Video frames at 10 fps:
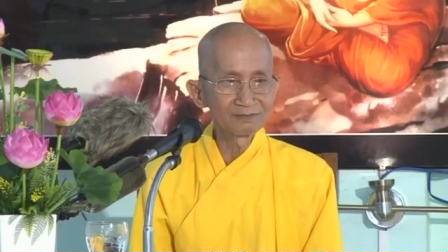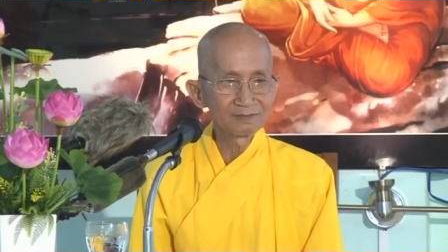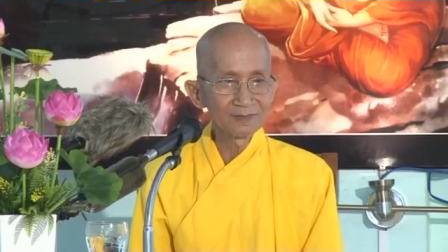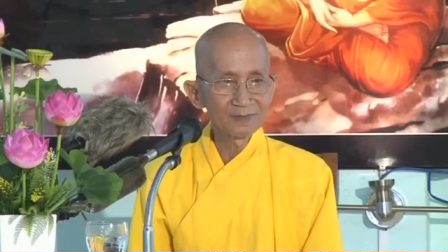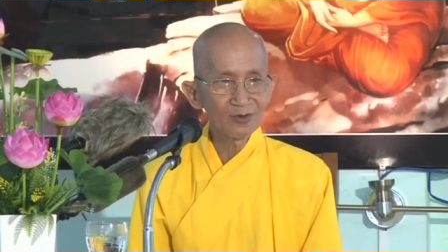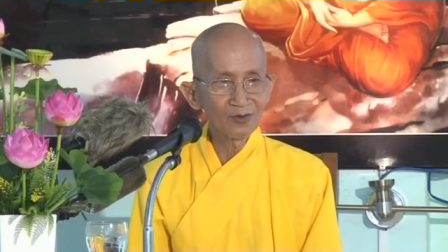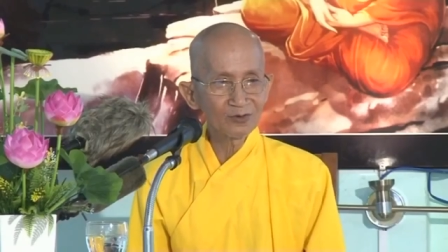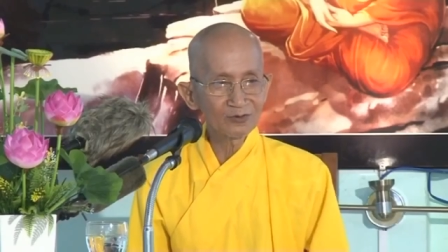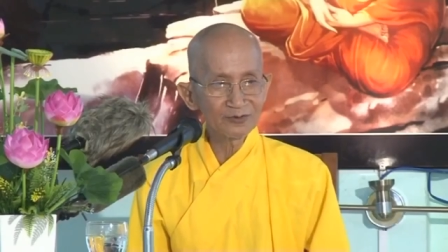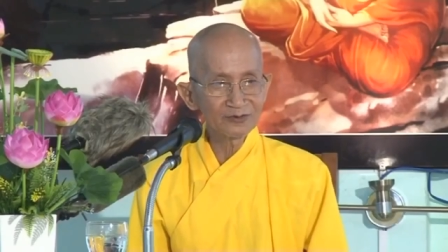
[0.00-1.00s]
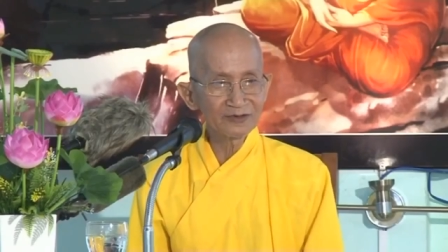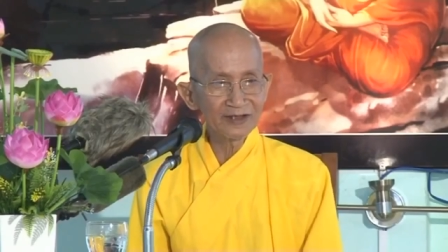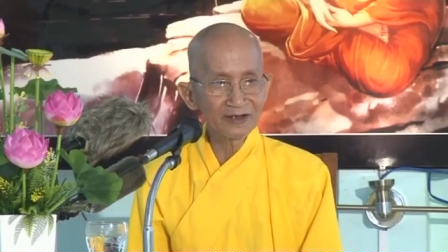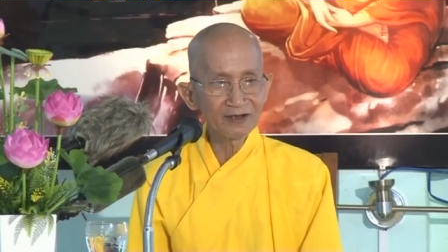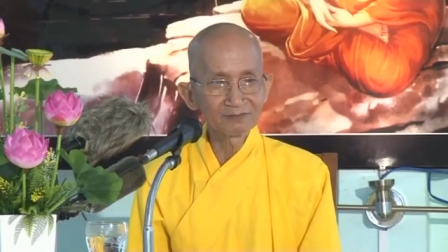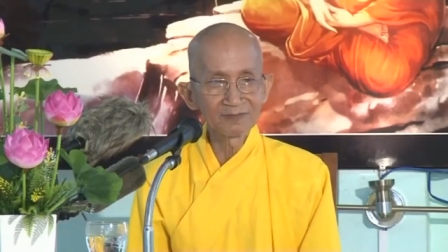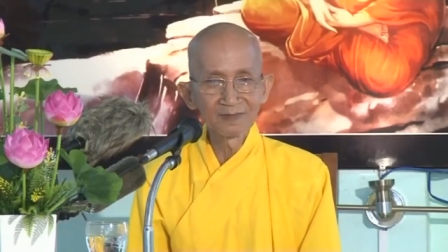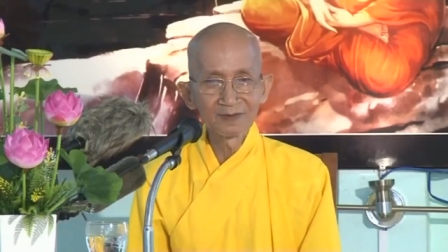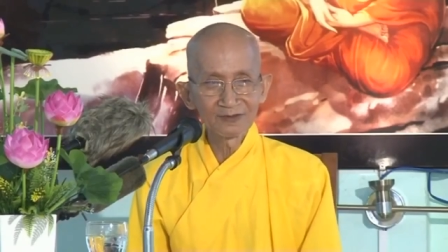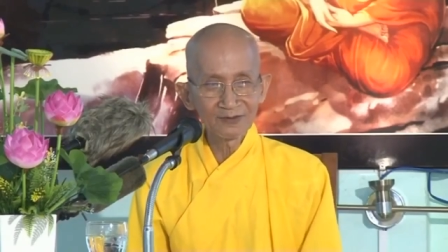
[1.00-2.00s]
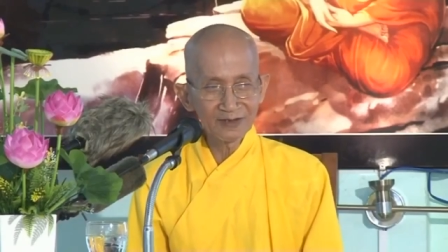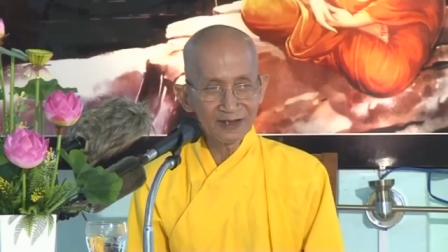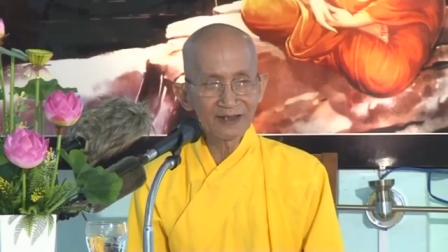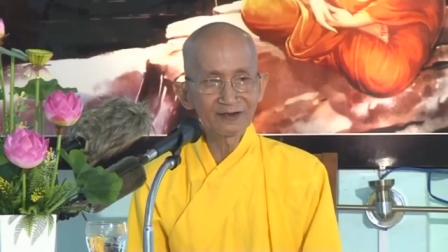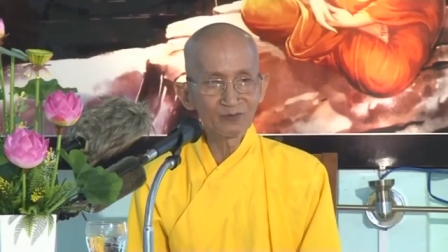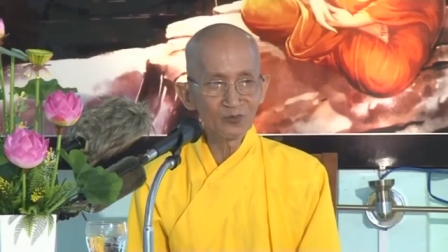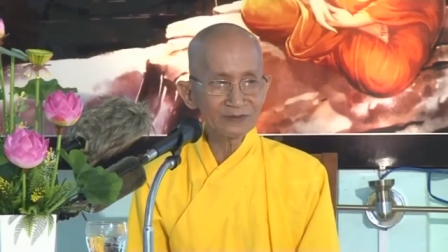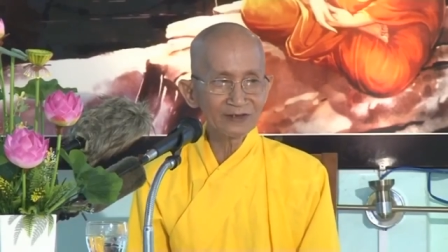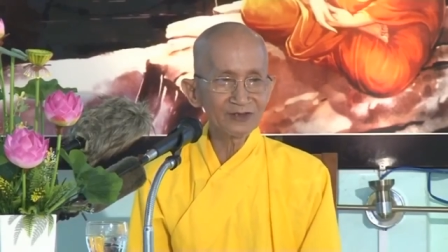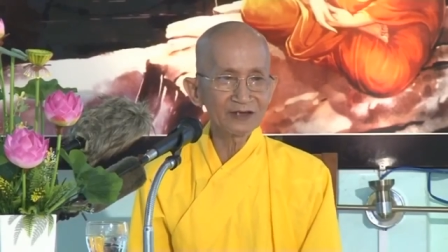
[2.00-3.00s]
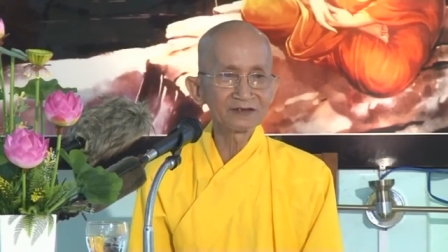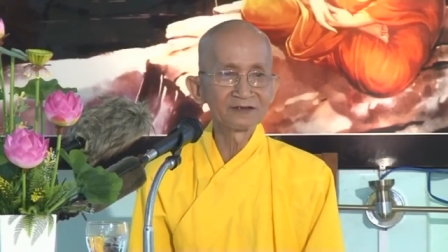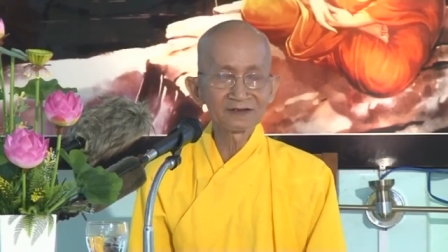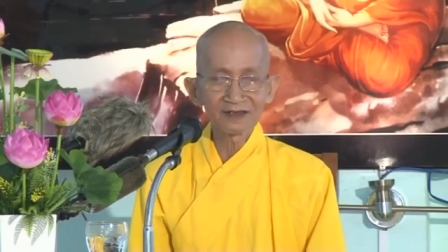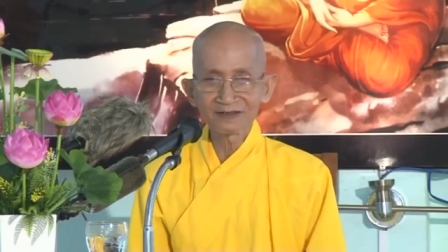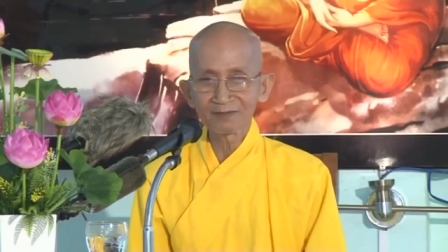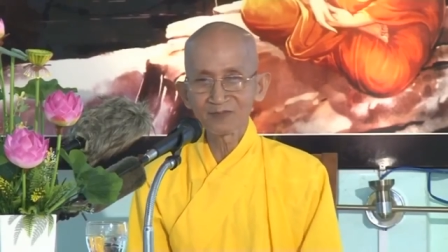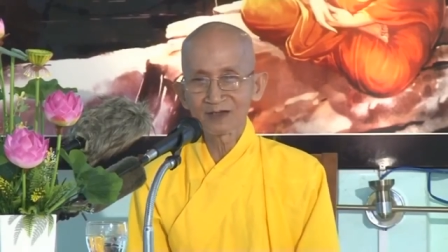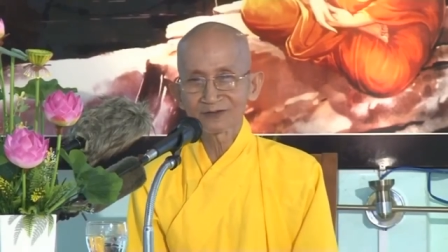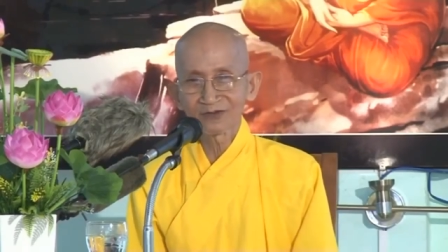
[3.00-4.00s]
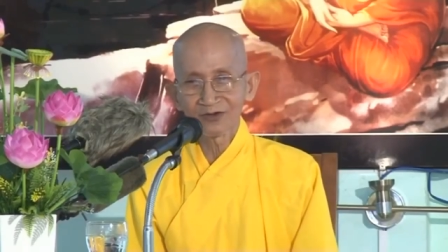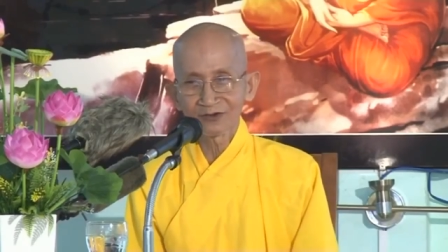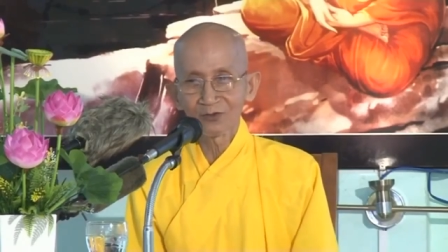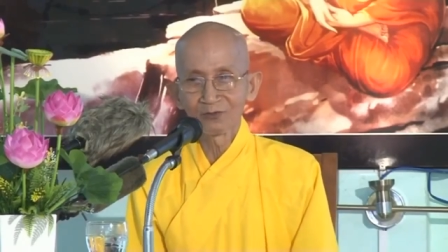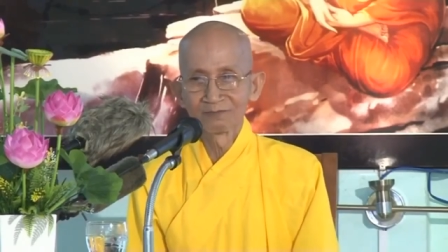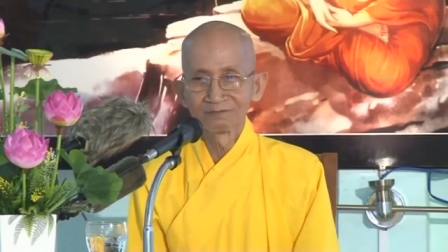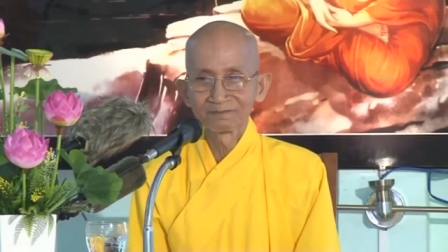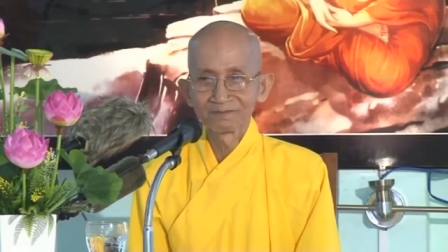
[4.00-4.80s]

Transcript: không con có nói nó nghe không nó nghe nó muốn theo thầy thầy chấp nhận cho ở tu